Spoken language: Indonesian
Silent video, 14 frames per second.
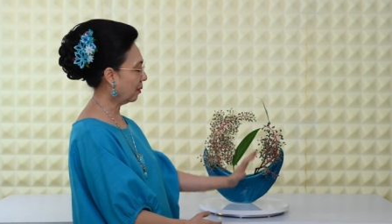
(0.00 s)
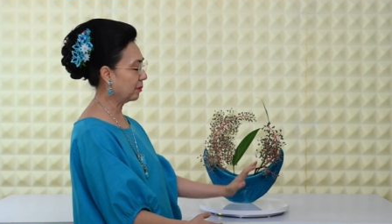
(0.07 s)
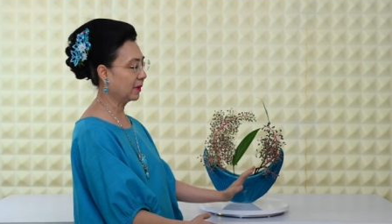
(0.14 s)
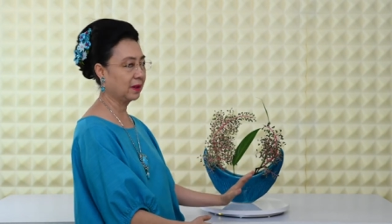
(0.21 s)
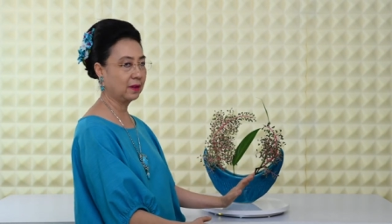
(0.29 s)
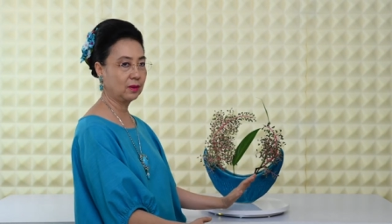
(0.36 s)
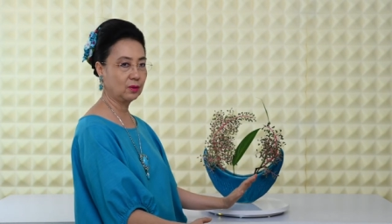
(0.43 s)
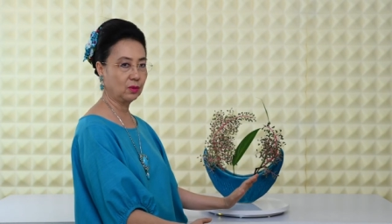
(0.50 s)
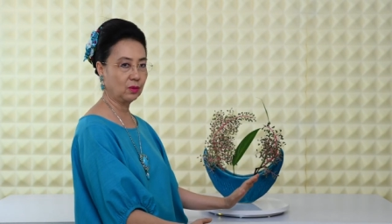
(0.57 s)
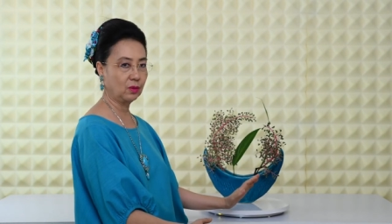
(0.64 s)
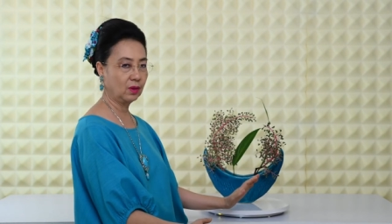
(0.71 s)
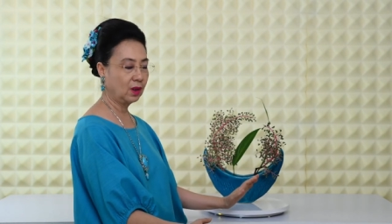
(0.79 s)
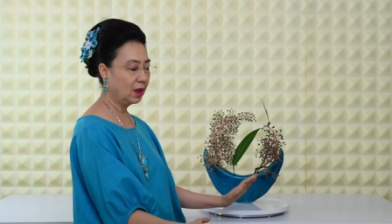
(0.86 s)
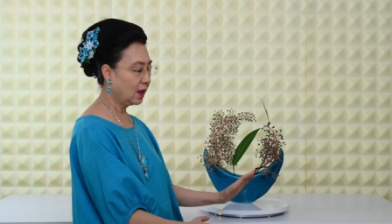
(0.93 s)

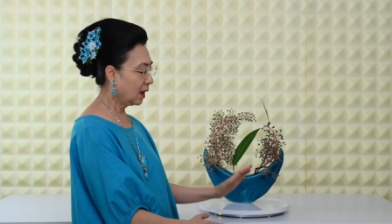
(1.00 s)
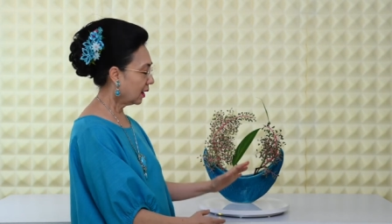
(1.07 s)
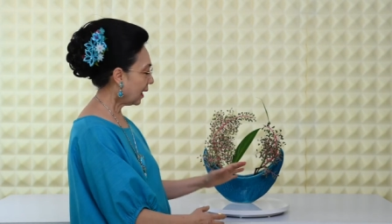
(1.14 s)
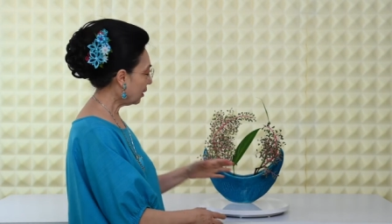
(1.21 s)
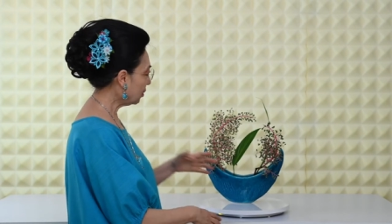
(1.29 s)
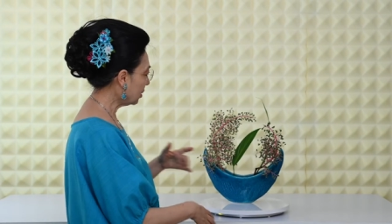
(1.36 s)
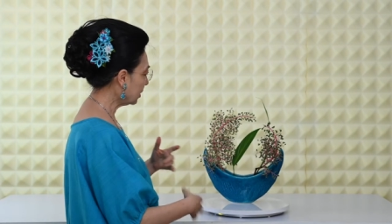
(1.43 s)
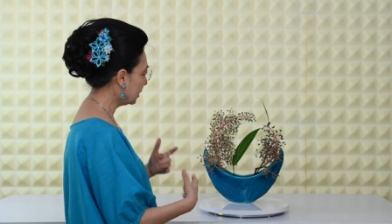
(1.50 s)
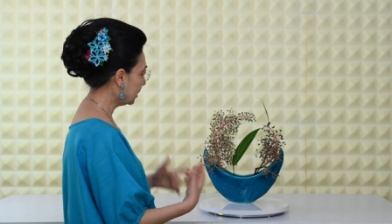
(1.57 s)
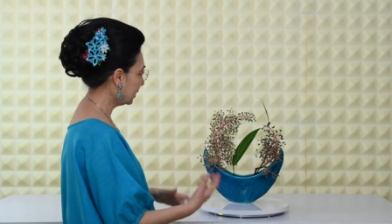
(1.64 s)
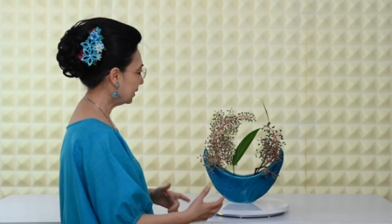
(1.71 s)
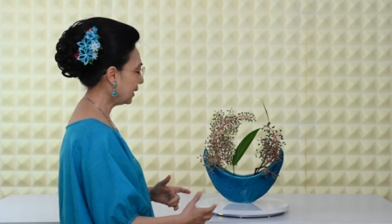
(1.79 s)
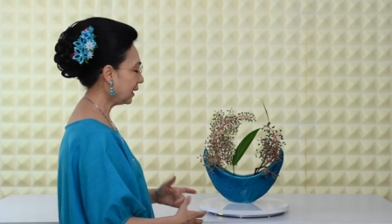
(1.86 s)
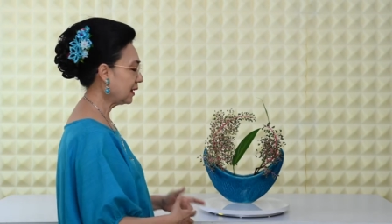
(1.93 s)
melengkung lalu
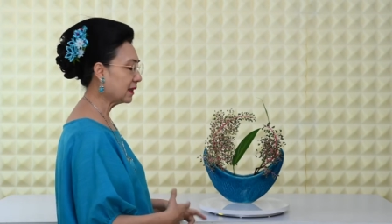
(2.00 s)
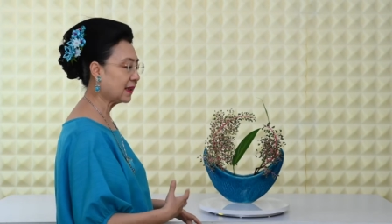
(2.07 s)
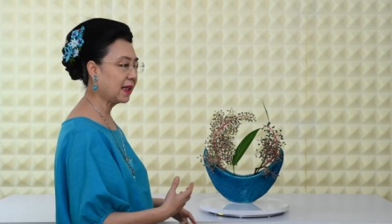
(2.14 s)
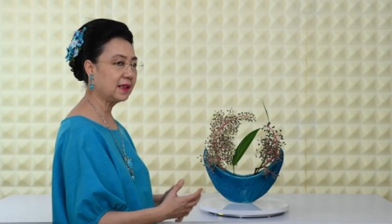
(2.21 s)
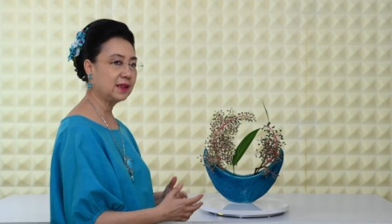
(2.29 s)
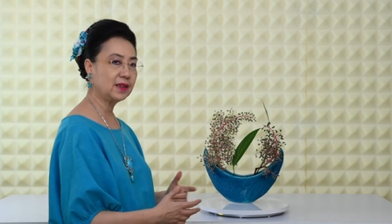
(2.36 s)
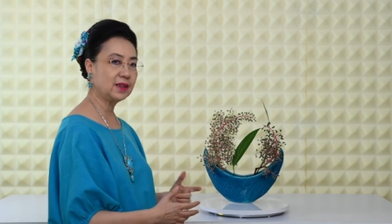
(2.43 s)
jadi saya di